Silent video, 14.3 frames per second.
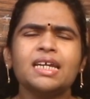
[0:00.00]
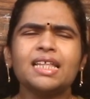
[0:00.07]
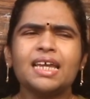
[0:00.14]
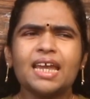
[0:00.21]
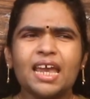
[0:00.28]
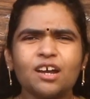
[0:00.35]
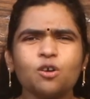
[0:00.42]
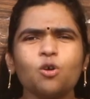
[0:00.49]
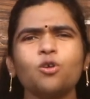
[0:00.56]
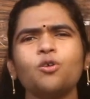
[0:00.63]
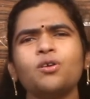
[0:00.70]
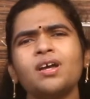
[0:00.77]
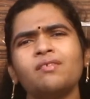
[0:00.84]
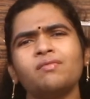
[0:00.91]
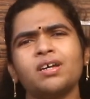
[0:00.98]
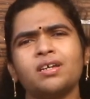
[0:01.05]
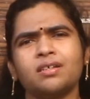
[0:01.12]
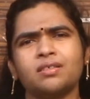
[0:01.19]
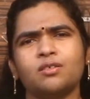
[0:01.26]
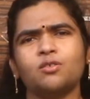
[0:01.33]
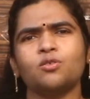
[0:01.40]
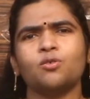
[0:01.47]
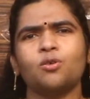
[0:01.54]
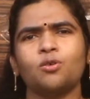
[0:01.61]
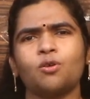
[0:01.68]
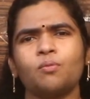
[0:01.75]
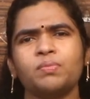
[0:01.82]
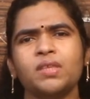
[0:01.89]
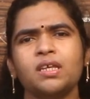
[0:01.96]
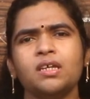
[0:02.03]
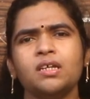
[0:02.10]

இதை ஏன் கொரோனா வைரஸ்ன்னு சொல்கிறோம்